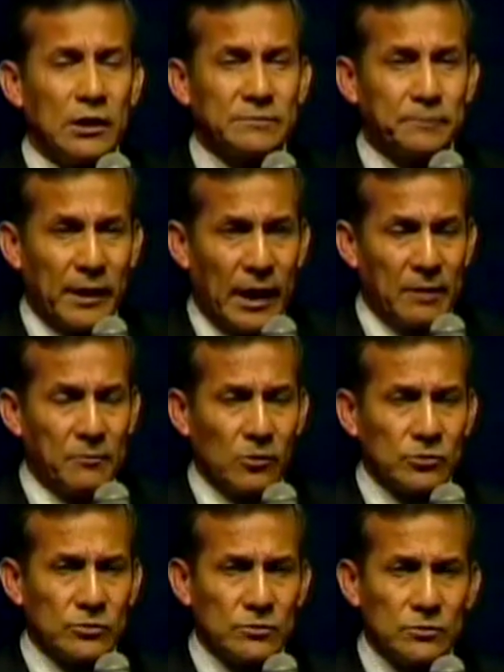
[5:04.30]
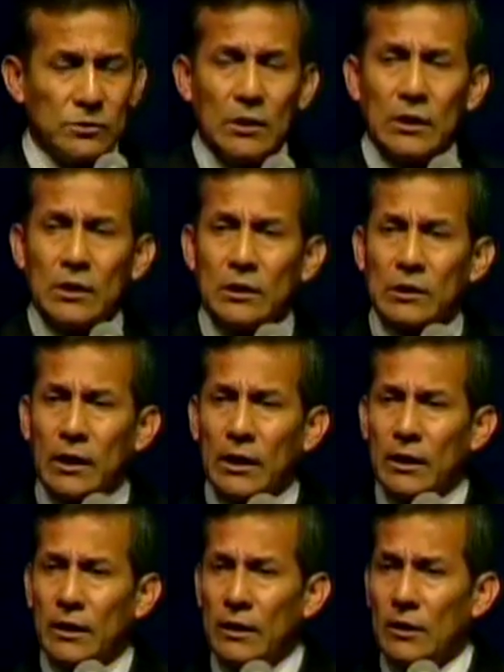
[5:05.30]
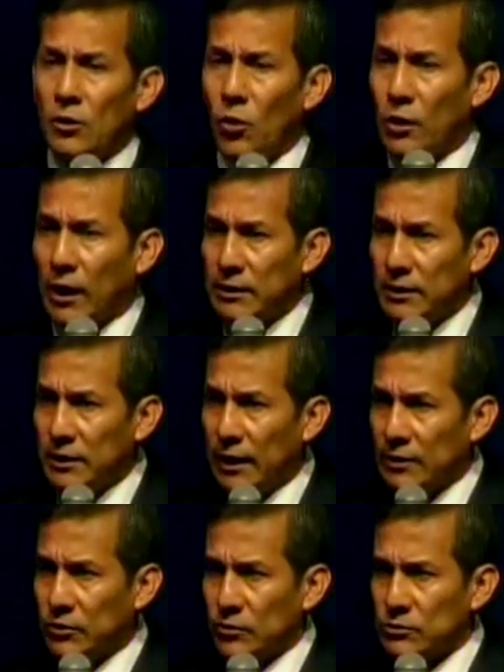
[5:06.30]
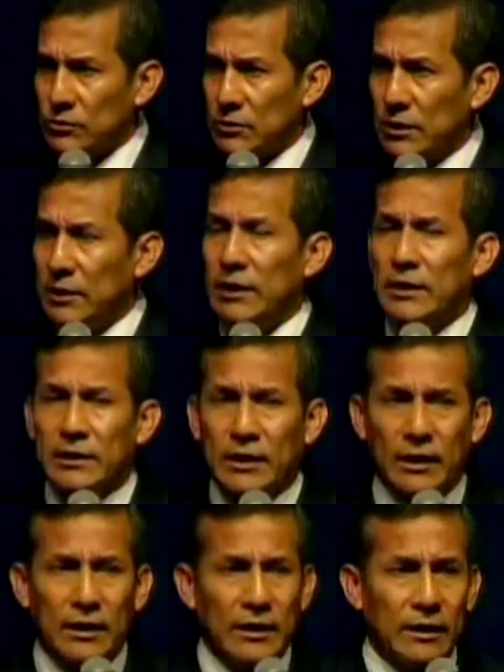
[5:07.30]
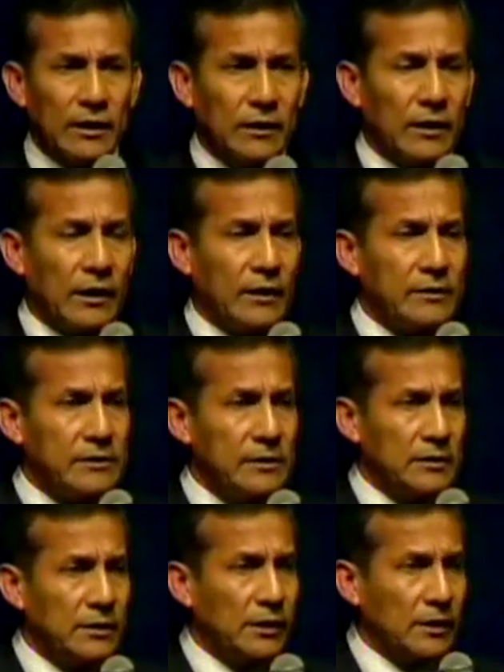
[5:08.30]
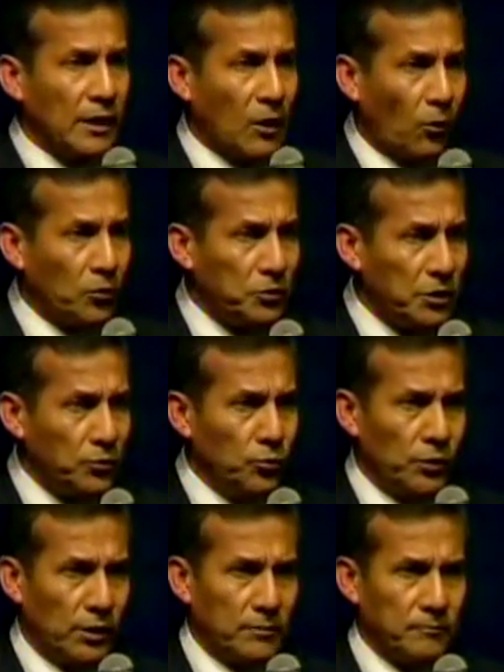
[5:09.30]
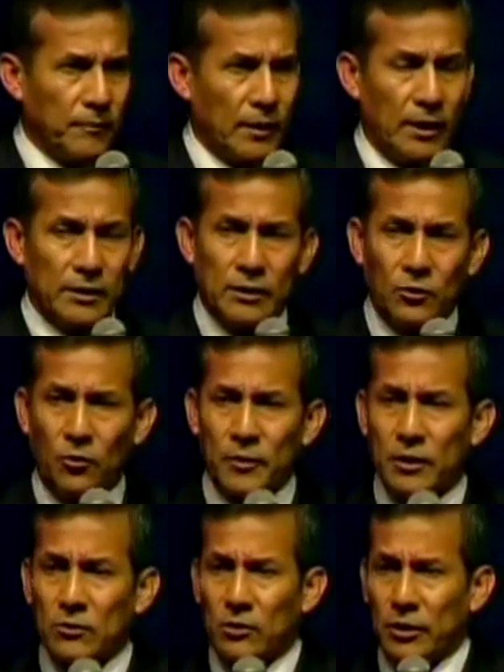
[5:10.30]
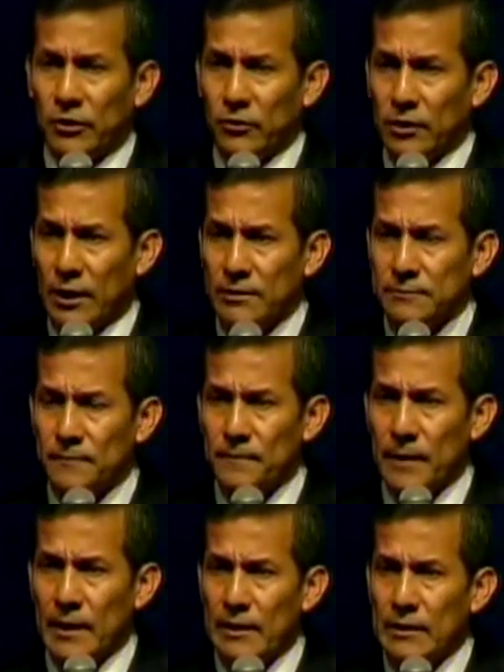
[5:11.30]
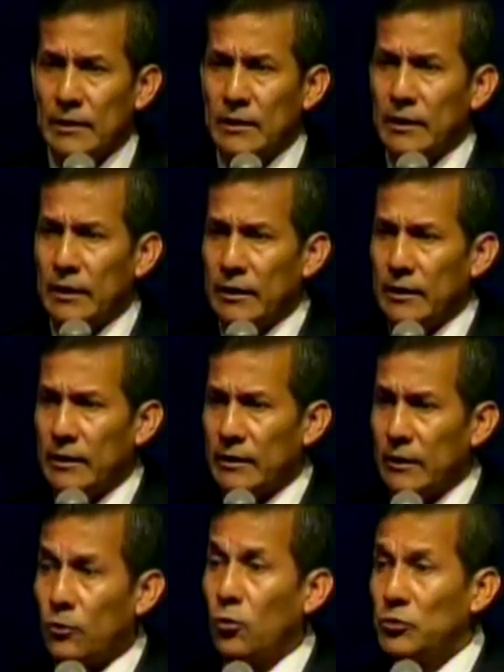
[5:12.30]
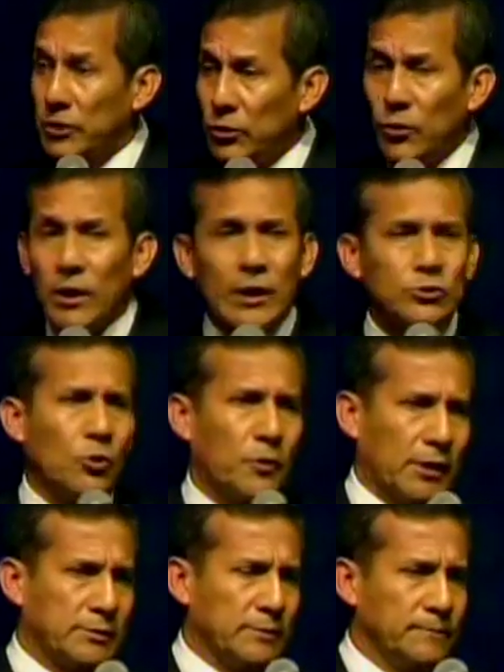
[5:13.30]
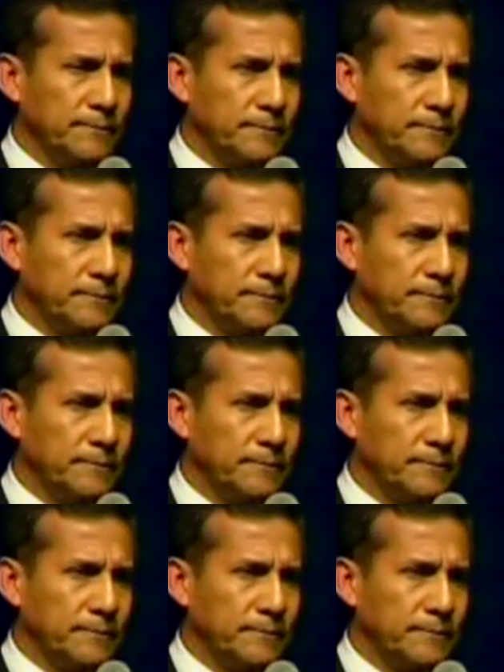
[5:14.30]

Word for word: esperamos que los candidatos y el que, y el que continúe en el gobierno regional eh, continúa las obras,